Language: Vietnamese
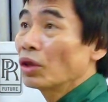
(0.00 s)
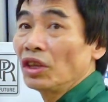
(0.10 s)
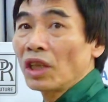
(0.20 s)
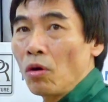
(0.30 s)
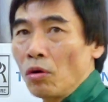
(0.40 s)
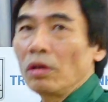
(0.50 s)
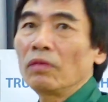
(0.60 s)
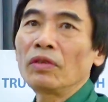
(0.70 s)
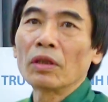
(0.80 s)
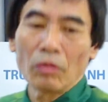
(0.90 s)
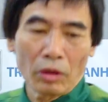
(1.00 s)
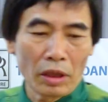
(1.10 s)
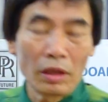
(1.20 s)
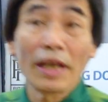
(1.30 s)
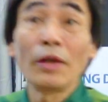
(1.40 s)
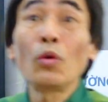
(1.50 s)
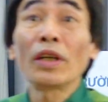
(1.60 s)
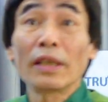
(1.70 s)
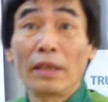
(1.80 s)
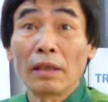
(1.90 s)
tính xã hội nó vừa có tính để
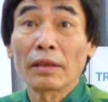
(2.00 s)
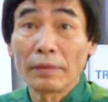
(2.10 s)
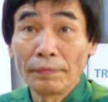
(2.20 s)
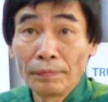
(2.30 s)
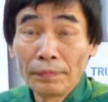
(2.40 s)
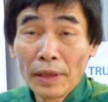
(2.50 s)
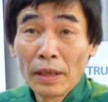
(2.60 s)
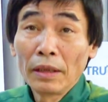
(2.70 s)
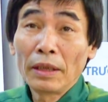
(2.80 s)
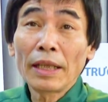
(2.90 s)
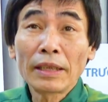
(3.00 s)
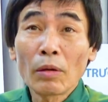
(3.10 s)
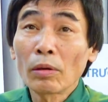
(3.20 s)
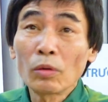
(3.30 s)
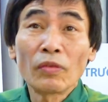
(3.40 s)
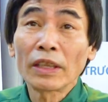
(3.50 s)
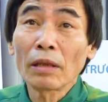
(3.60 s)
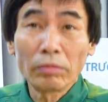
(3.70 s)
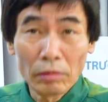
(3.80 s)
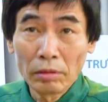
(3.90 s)
nuôi cái trường đó thì anh trọng cũng phải
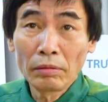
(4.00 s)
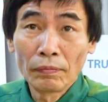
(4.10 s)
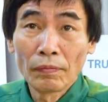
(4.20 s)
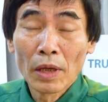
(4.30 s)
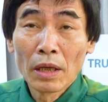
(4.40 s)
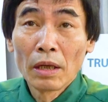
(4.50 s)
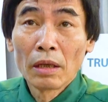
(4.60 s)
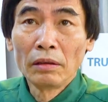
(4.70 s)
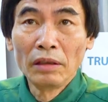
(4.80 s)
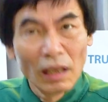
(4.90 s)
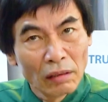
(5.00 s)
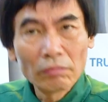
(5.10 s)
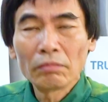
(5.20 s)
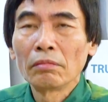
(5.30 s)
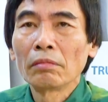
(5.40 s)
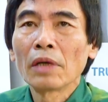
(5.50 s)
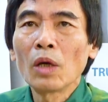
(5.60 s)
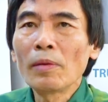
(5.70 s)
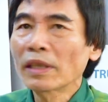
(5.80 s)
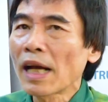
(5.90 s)
sống thôi nhưng
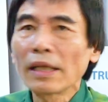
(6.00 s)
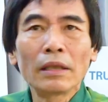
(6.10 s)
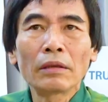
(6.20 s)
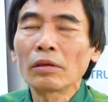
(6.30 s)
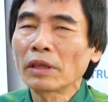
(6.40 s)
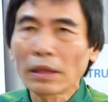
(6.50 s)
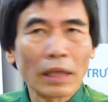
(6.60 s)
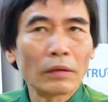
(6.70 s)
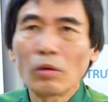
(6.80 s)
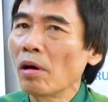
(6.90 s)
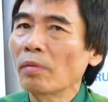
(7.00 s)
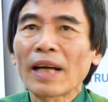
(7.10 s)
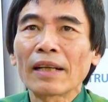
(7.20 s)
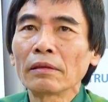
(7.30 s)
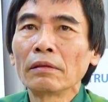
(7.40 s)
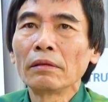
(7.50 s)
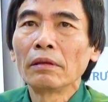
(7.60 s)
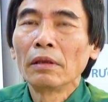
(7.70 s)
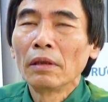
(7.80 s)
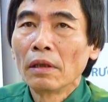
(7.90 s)
nếu mà sai ý tôi chắc chắn tôi không hợp tác
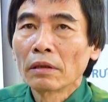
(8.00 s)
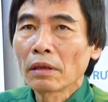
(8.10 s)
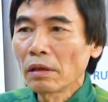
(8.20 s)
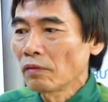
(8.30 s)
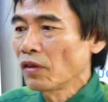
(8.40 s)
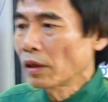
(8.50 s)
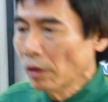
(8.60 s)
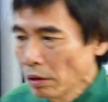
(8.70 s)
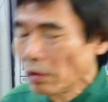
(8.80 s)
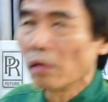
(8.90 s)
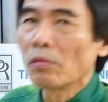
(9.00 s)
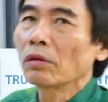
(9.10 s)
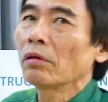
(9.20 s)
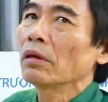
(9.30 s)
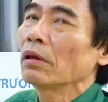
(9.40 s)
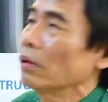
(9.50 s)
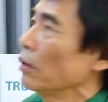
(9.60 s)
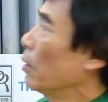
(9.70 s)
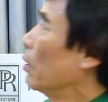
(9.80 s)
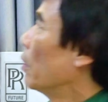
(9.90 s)
cho nên về tư tưởng của tôi ấy,
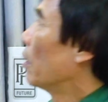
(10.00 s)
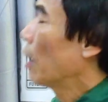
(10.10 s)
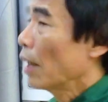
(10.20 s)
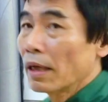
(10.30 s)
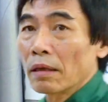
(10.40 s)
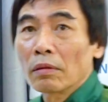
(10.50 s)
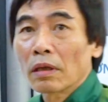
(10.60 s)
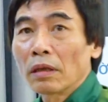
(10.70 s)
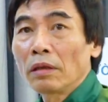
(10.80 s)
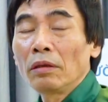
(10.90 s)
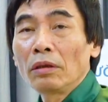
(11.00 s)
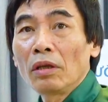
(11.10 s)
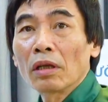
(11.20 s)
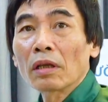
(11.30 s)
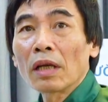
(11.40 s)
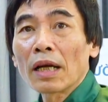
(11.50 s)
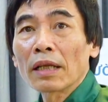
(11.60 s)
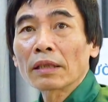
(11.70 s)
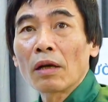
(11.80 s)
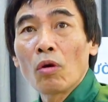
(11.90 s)
là cái tư tưởng
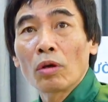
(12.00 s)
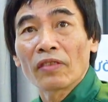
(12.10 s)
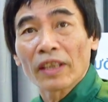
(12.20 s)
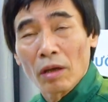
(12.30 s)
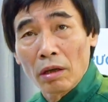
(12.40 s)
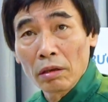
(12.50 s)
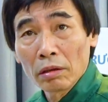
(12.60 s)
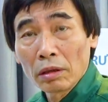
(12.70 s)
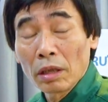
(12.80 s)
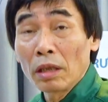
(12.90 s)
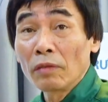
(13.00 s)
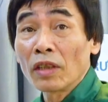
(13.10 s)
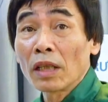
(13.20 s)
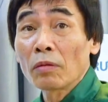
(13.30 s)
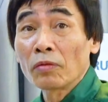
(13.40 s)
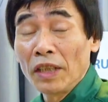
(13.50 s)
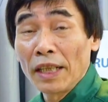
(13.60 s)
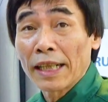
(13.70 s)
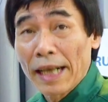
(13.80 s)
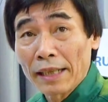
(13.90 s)
là xã hội nó phải có cho nên về học phí
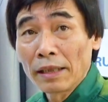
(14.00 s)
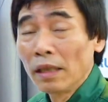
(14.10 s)
này khác